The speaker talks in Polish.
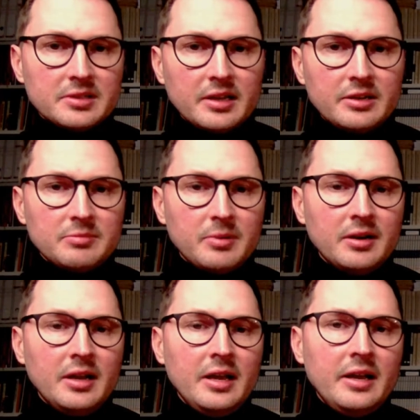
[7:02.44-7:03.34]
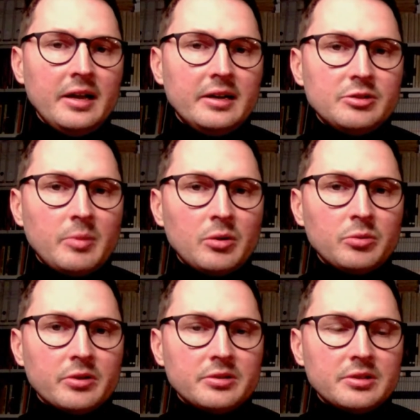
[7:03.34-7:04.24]
wzrasta liczba, liczba
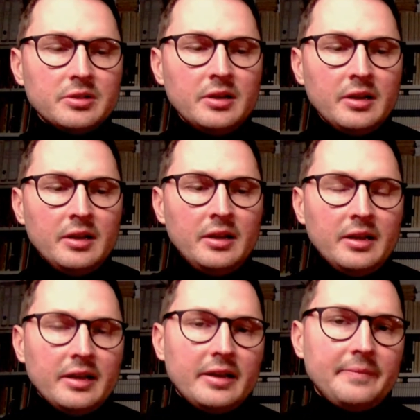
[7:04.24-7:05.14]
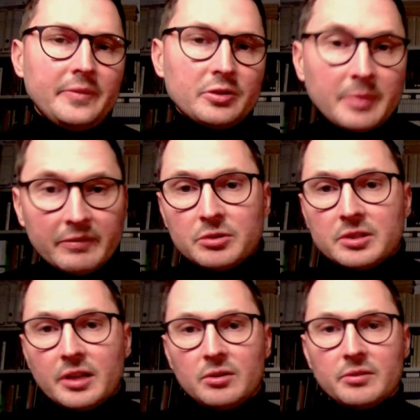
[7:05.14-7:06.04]
ludności no, sprawiał,
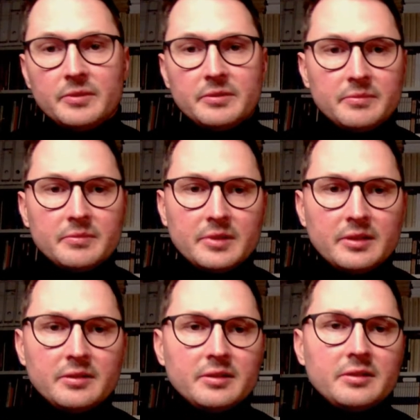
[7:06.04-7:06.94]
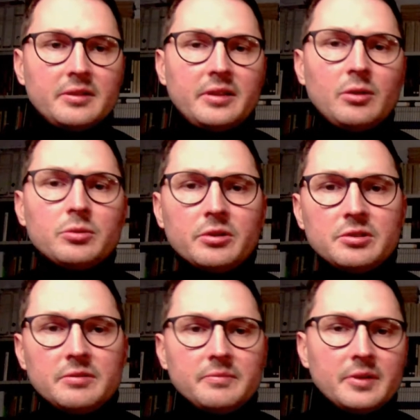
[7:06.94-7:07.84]
że ta, tej
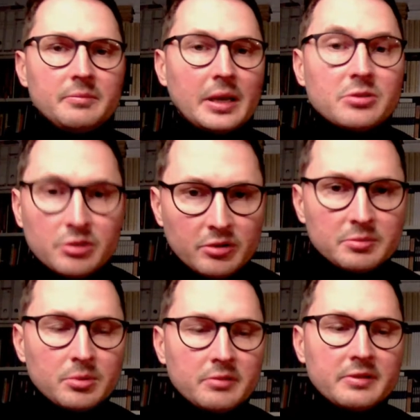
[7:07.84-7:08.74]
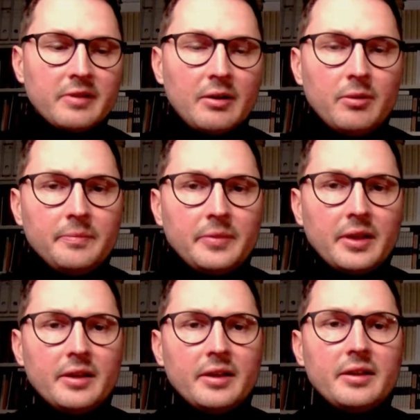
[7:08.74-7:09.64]
ludności miasto się rozbudowywało
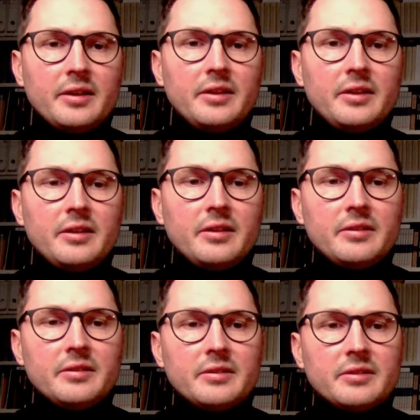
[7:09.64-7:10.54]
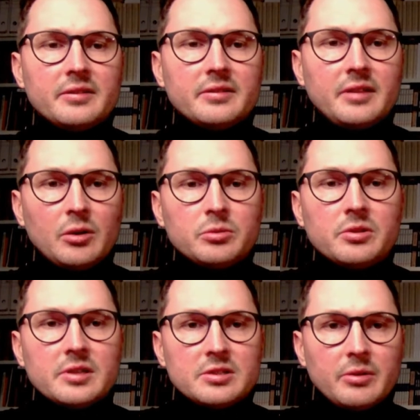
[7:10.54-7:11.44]
e, i, i e, ta
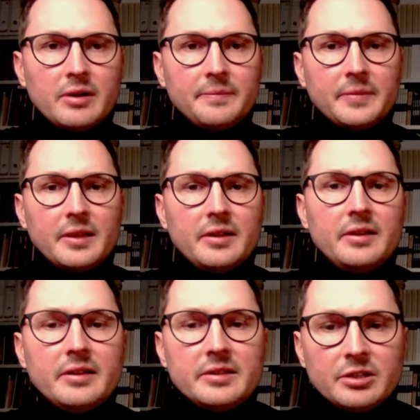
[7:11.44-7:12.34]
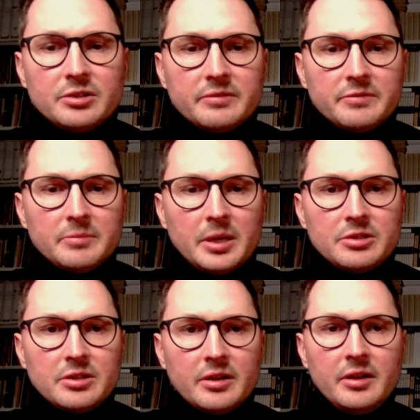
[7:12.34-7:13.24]
ludność zaczęła e, też w
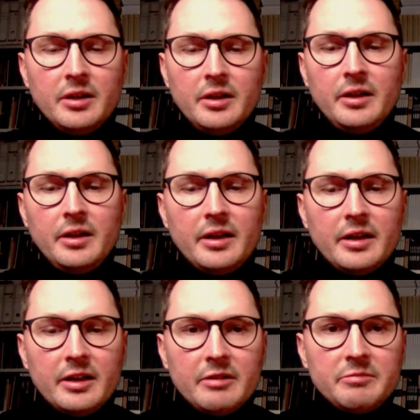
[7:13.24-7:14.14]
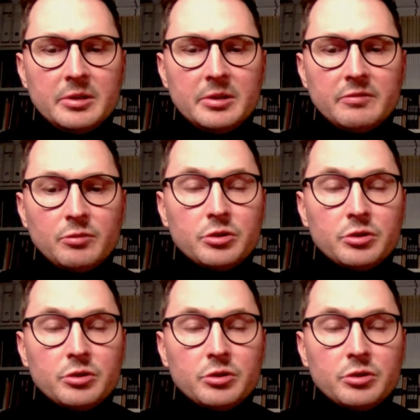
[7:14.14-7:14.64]
mieście E, w mieście, w